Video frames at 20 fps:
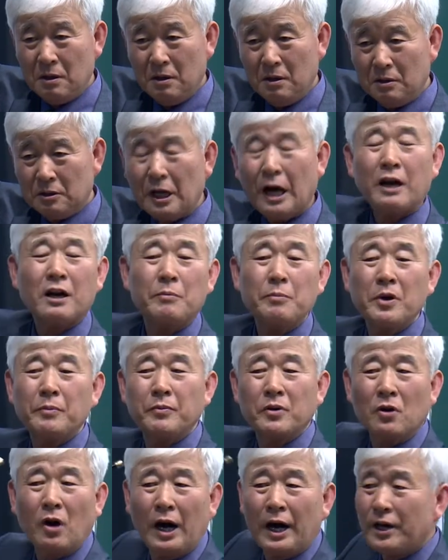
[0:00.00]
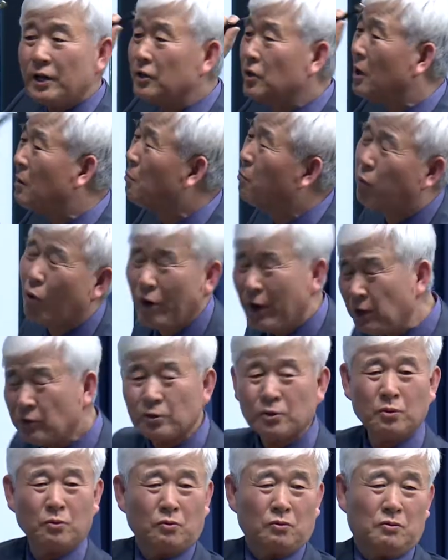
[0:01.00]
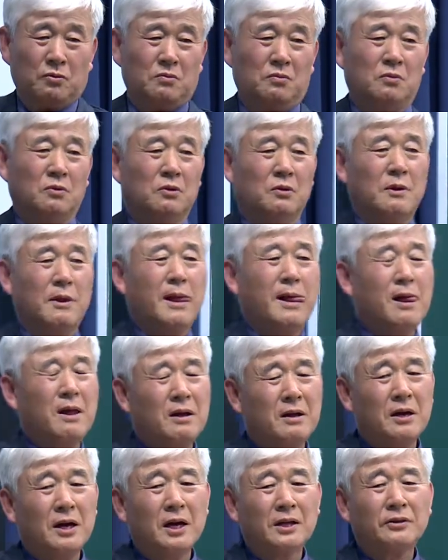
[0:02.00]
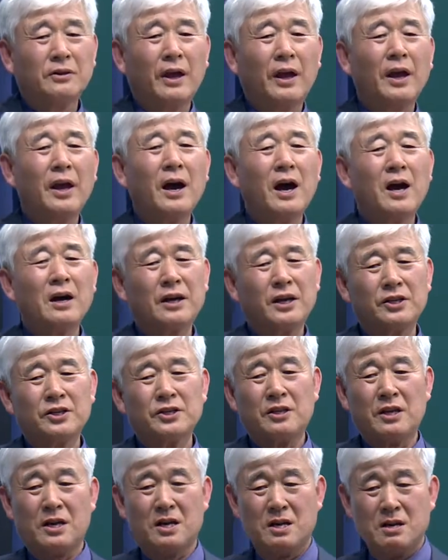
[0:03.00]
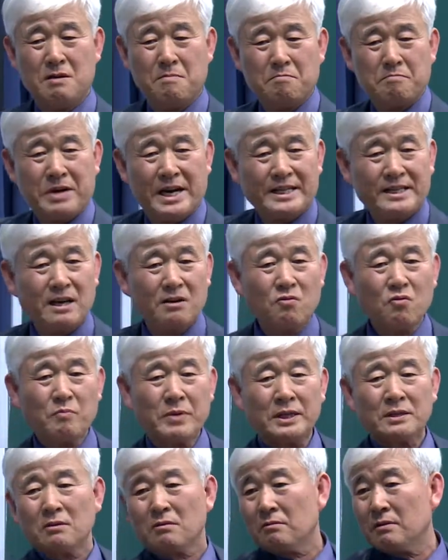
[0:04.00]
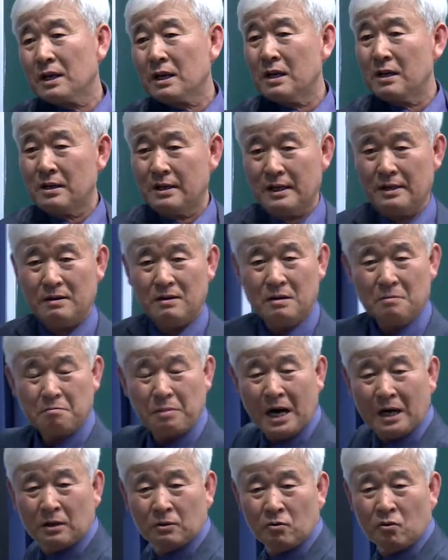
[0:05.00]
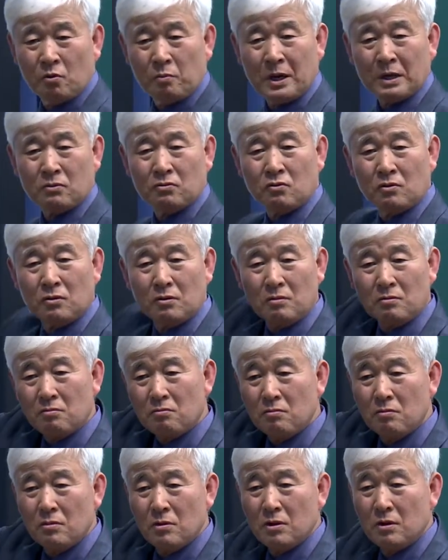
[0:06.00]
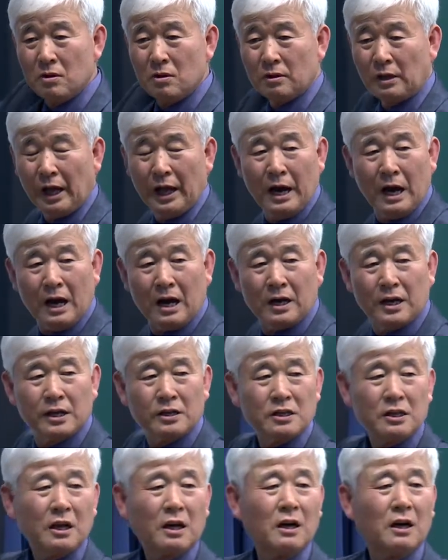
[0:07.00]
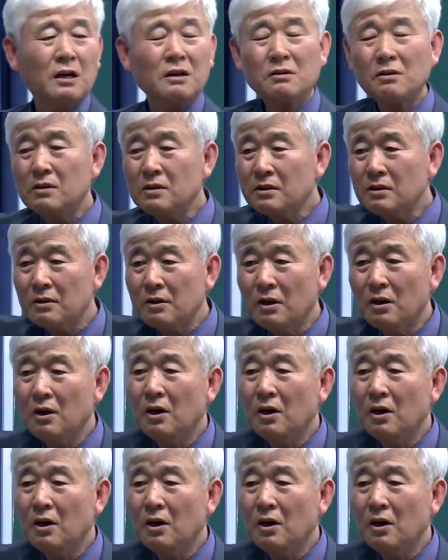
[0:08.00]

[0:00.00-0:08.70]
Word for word: 산업혁명 하기 전에 뭐 했어? 서구는 대항해 시대. 바다로 나간 거예요. 밖으로. 대항해 시대가 열린 거예요.